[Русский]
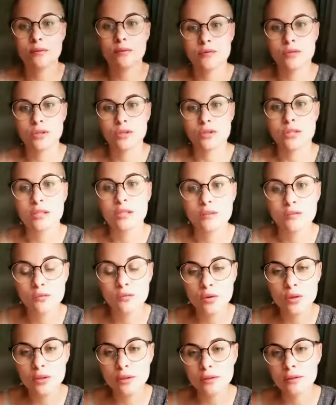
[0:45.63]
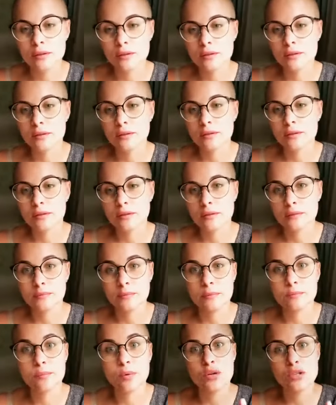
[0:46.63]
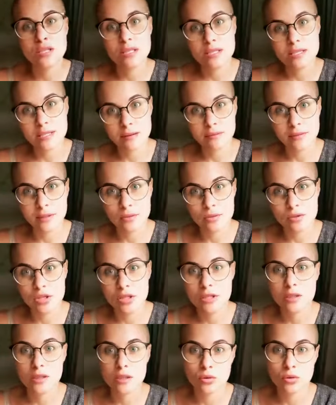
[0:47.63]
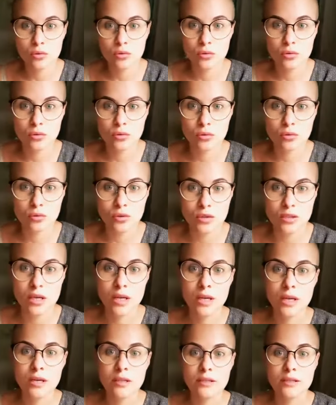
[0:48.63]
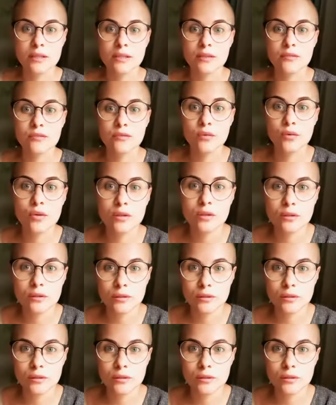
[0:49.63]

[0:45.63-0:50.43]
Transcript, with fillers: Все, телефон э, послезавтра уже стартует курс. Телефон